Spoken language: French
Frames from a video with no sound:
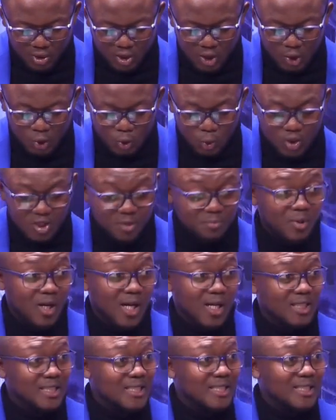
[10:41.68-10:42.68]
Anthony
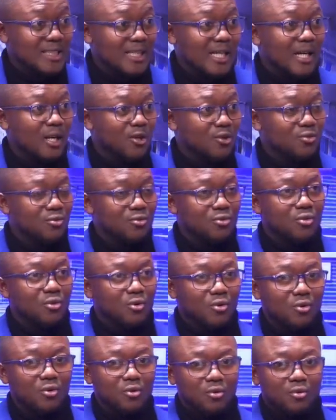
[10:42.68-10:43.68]
Plat qui a
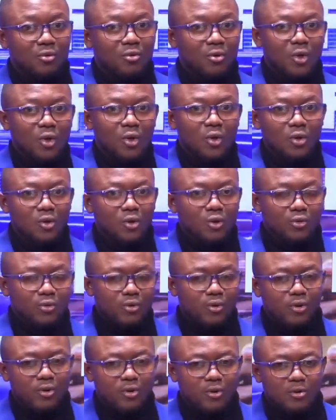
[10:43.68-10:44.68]
une,
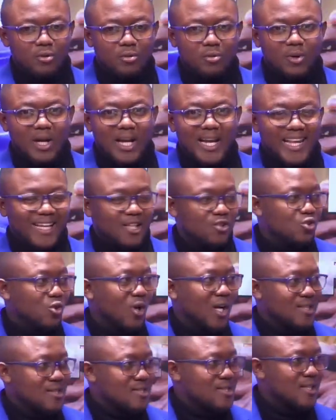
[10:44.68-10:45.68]
une
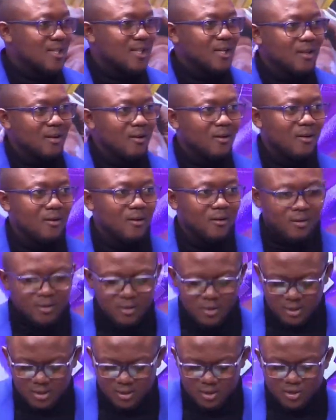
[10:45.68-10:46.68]
lecture assez...
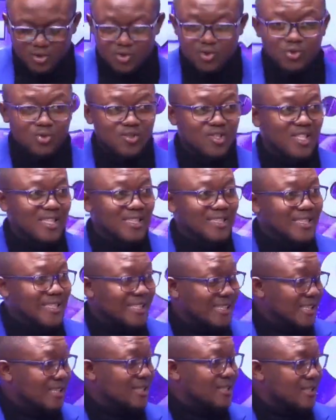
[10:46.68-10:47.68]
Euh, succincte
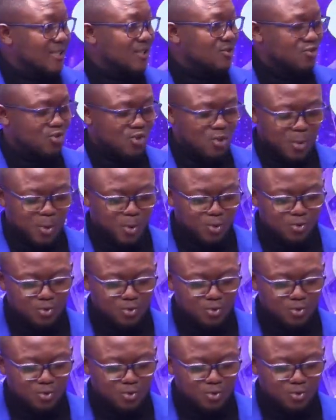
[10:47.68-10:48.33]
et aiguisée justement